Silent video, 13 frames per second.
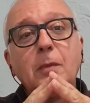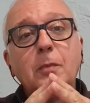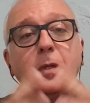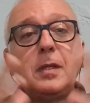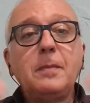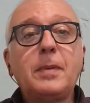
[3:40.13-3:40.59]

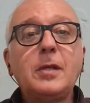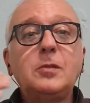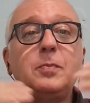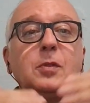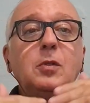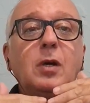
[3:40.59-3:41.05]
Porque para
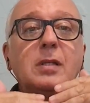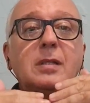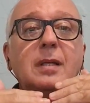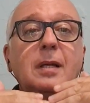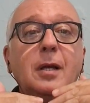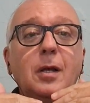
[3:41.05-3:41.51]

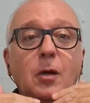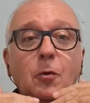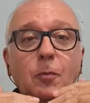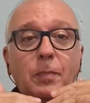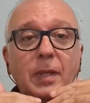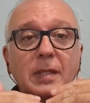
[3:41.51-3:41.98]
Spinoza,
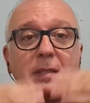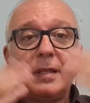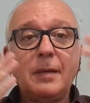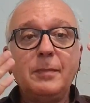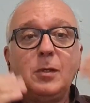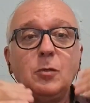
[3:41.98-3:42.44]
o
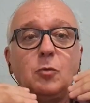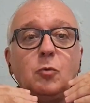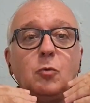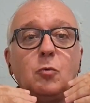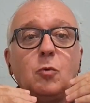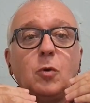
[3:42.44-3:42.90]
pensamento
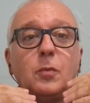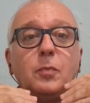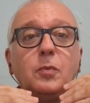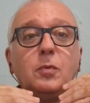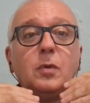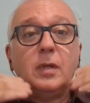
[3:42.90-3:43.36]
e o
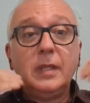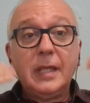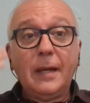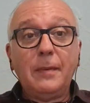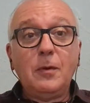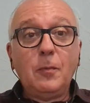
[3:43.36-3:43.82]
corpo,
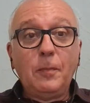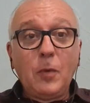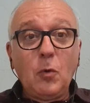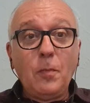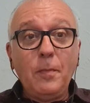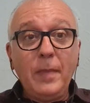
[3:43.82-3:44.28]
e a
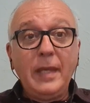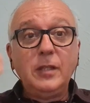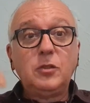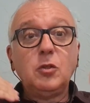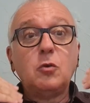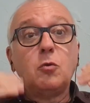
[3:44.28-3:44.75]

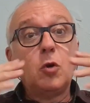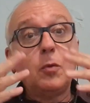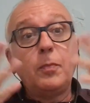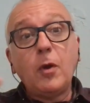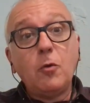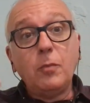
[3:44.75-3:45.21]
mente e o
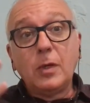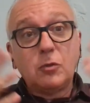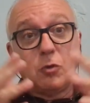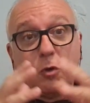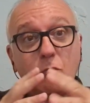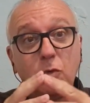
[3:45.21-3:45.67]
corpo é uma
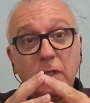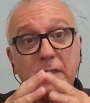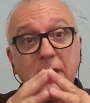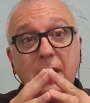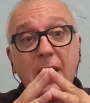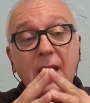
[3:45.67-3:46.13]
só
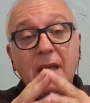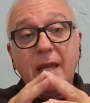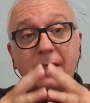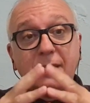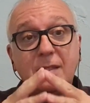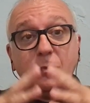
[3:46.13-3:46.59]
coisa.
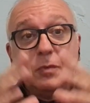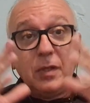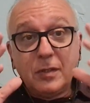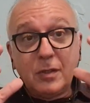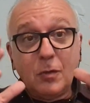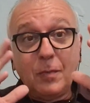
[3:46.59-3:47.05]
É, são,
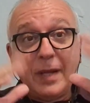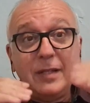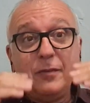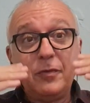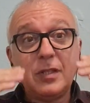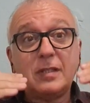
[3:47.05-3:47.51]
são
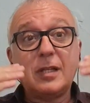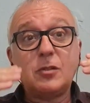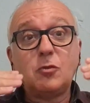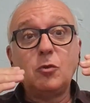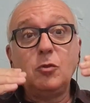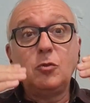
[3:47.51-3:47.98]

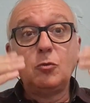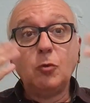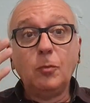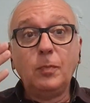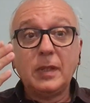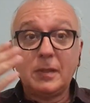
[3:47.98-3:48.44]
manifestações
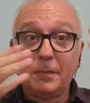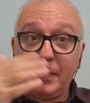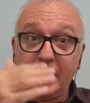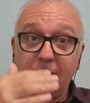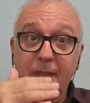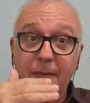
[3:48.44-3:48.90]
duplas,
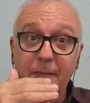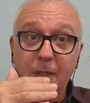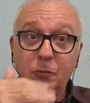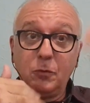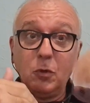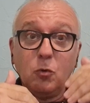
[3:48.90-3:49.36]

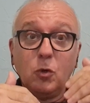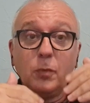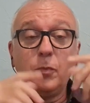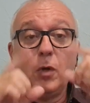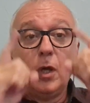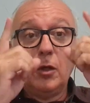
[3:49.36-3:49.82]
pensamento e
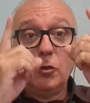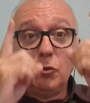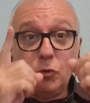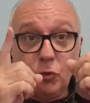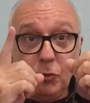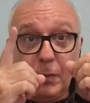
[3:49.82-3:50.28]
corpo,
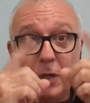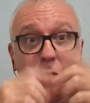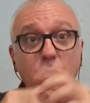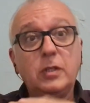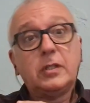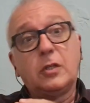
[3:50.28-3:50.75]
de uma
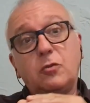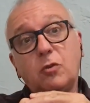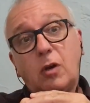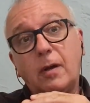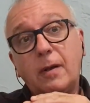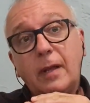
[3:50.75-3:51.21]
coisa
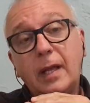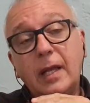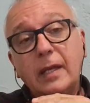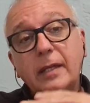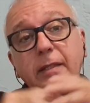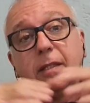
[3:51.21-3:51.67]
só.
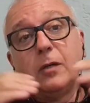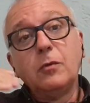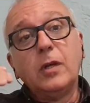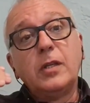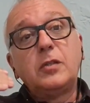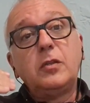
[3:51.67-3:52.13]

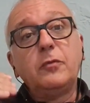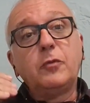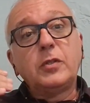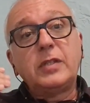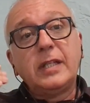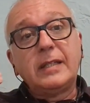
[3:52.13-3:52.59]
Então, se
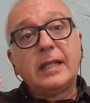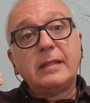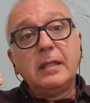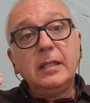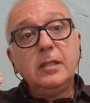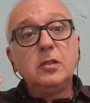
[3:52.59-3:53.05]
você está
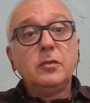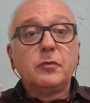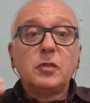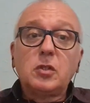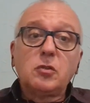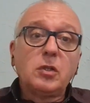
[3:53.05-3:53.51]
triste,
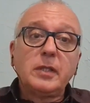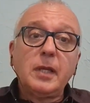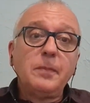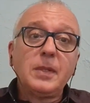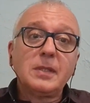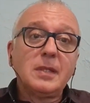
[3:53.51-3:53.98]
você só
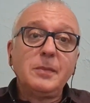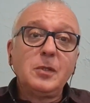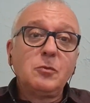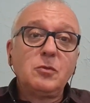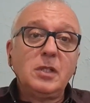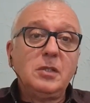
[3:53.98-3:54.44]
tem
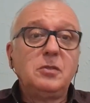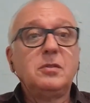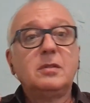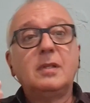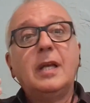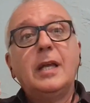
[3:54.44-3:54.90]
pensamentos
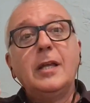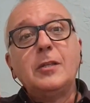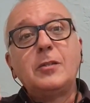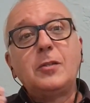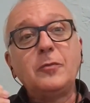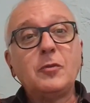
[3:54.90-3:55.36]
tristes.
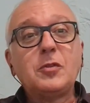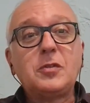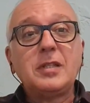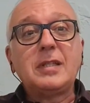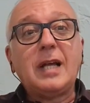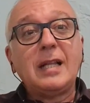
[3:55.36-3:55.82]
Se
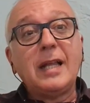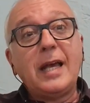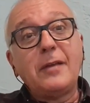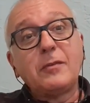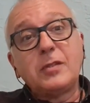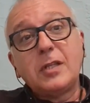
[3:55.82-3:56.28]
você está
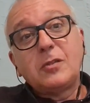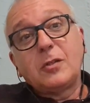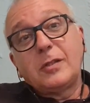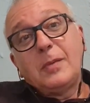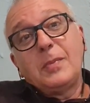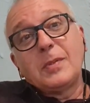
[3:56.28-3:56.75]
alegre, você
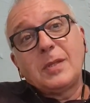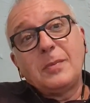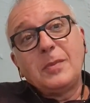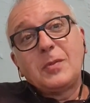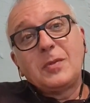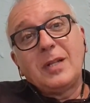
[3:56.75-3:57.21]
só tem
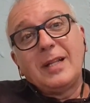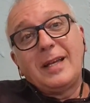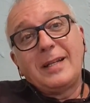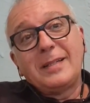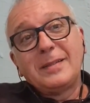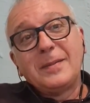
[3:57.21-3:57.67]
pensamentos
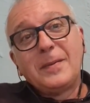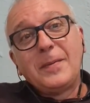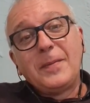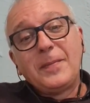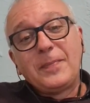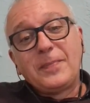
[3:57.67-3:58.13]
alegres.
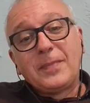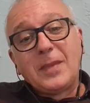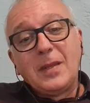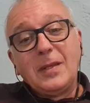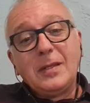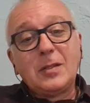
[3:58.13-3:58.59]

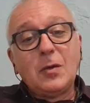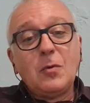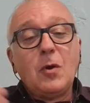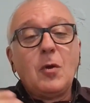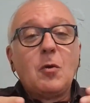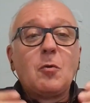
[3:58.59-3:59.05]

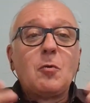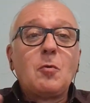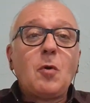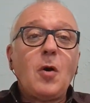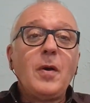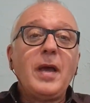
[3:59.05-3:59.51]
Então,
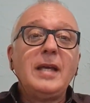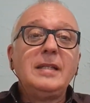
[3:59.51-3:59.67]
qual é a